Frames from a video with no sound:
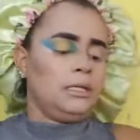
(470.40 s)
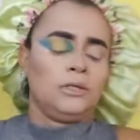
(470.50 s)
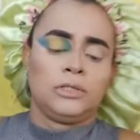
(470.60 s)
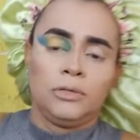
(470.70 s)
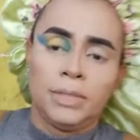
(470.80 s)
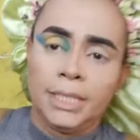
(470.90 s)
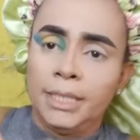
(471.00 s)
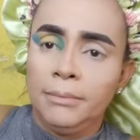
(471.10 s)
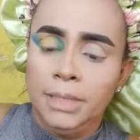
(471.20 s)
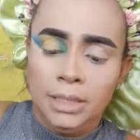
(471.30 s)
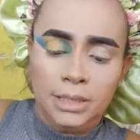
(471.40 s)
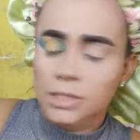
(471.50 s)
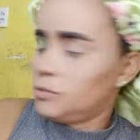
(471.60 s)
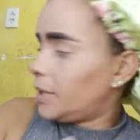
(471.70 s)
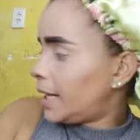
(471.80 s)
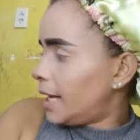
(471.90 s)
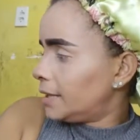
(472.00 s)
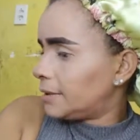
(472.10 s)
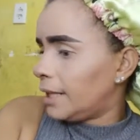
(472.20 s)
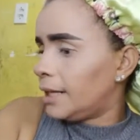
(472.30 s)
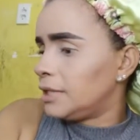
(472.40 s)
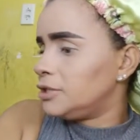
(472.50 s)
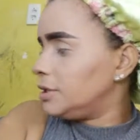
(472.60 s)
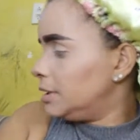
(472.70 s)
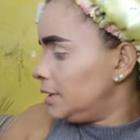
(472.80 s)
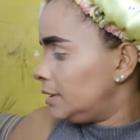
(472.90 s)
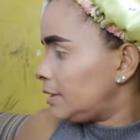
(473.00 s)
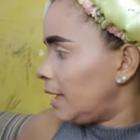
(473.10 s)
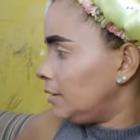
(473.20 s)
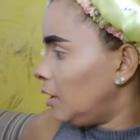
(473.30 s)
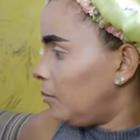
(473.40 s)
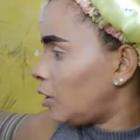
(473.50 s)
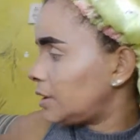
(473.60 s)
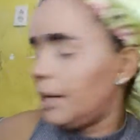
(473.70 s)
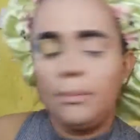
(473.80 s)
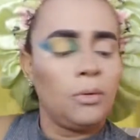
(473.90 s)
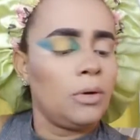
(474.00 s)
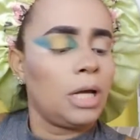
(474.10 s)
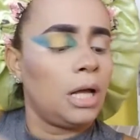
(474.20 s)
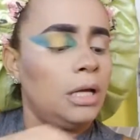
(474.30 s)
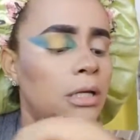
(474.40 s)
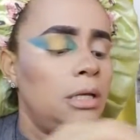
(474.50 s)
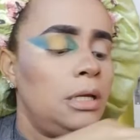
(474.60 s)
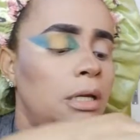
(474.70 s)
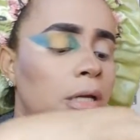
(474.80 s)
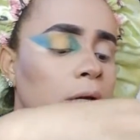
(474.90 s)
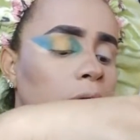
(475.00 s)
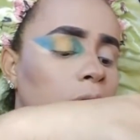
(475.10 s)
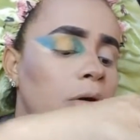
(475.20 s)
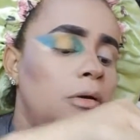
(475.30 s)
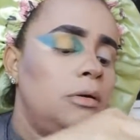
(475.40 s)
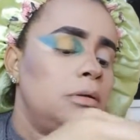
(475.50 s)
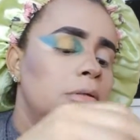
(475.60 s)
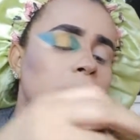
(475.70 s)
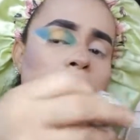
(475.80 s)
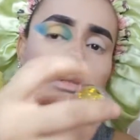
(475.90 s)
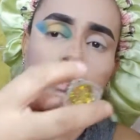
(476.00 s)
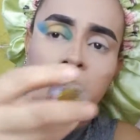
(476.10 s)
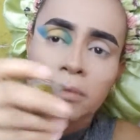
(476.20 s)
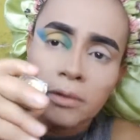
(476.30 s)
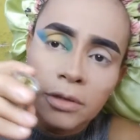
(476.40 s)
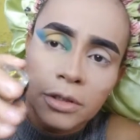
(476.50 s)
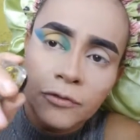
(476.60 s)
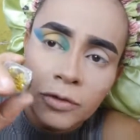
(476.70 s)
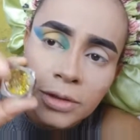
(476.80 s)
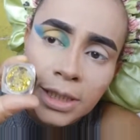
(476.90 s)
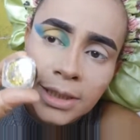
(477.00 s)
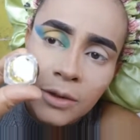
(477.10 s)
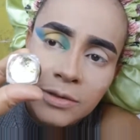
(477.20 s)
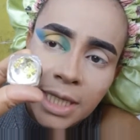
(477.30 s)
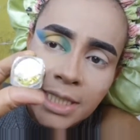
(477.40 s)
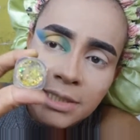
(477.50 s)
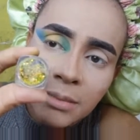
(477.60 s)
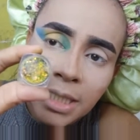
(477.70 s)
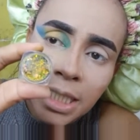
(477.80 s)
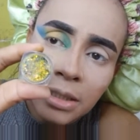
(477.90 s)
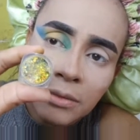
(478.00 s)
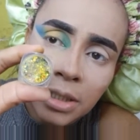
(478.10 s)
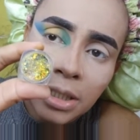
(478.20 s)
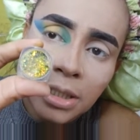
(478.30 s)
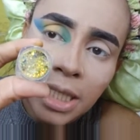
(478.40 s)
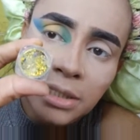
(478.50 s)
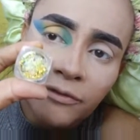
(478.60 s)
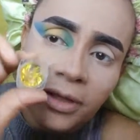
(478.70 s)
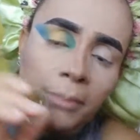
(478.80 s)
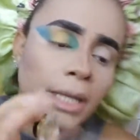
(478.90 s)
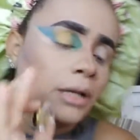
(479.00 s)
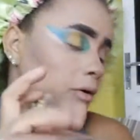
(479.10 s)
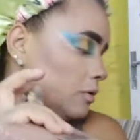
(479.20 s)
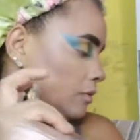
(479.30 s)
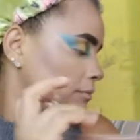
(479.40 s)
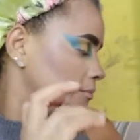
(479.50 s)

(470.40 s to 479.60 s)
Eu tenho aqui, meninas, uma cartela de glitter. Não bota na boca. Ó. Eu vou tentar usar esse amarelinho aqui, que até fica melhor.